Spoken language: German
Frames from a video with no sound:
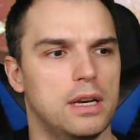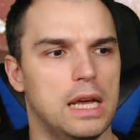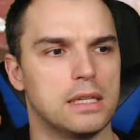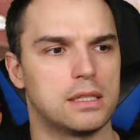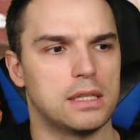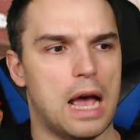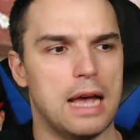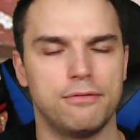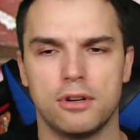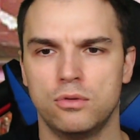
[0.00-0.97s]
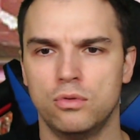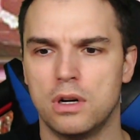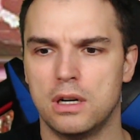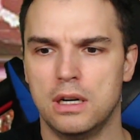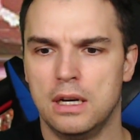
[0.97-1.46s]
Er ist einfach
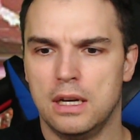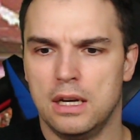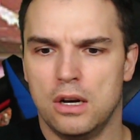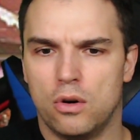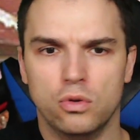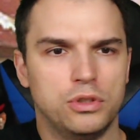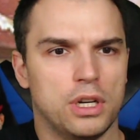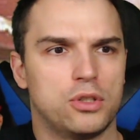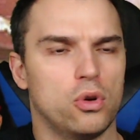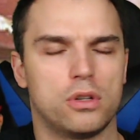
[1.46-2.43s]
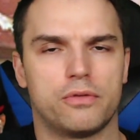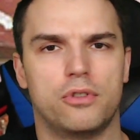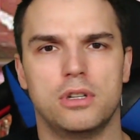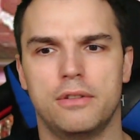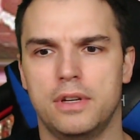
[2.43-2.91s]
nur unterdrückt
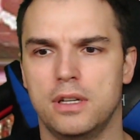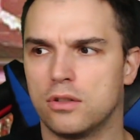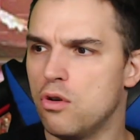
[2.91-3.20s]
von der Welt.